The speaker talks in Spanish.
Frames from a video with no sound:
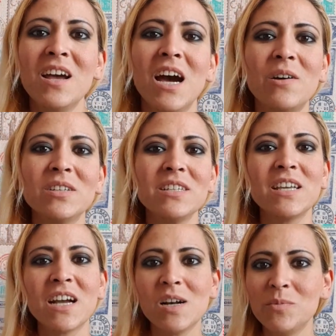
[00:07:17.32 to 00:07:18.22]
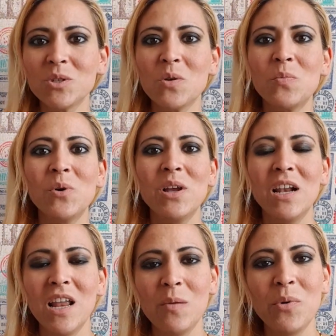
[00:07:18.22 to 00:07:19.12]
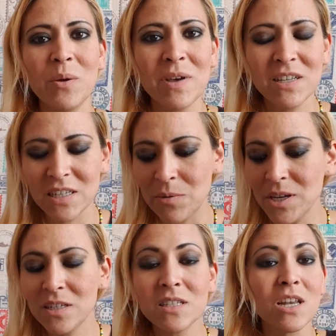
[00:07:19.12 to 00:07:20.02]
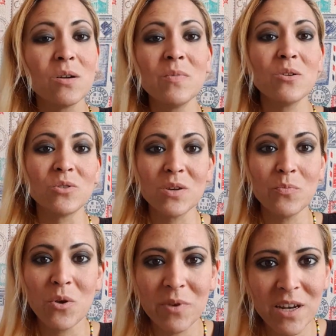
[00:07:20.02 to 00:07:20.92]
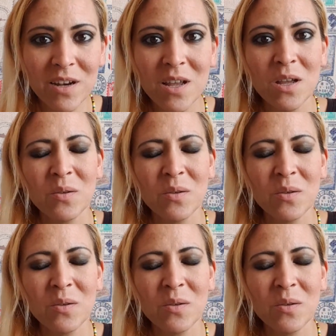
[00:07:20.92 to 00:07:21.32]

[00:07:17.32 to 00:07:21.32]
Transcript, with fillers: Ahora sí que hagamos como el, poema de Sabines, que no me lo sé muy bien,